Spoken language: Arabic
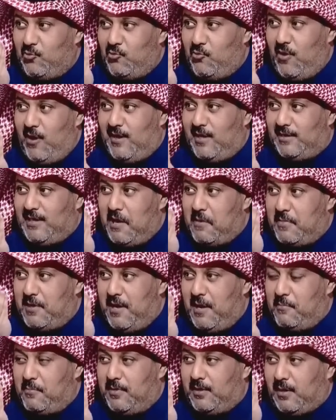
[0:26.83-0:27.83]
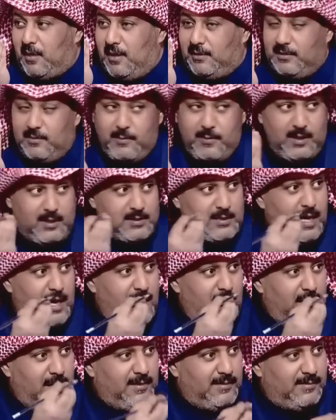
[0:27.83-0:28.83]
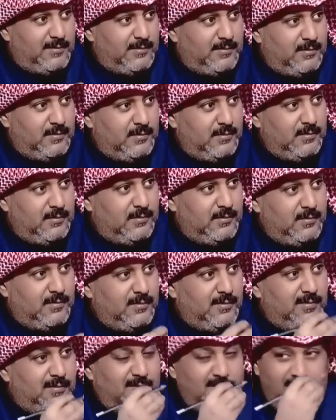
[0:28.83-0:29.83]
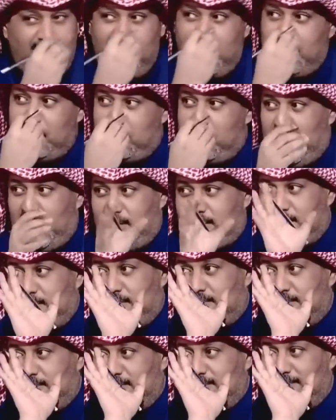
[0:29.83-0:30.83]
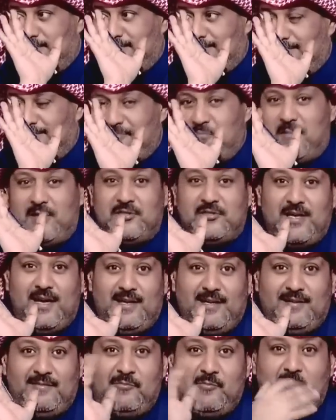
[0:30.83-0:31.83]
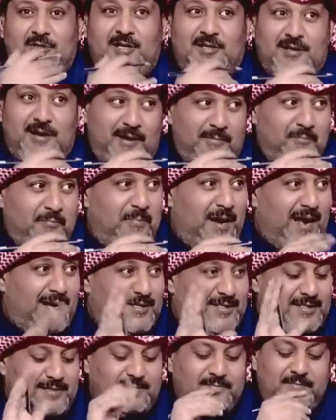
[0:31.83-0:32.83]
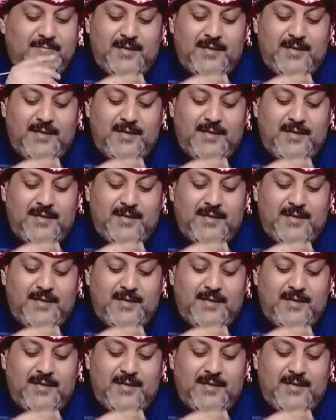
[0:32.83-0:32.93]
واحنا دائما نحب نقدم النصائح بلاش اللي ببلاش مجانا مجانا مستشار ببلاش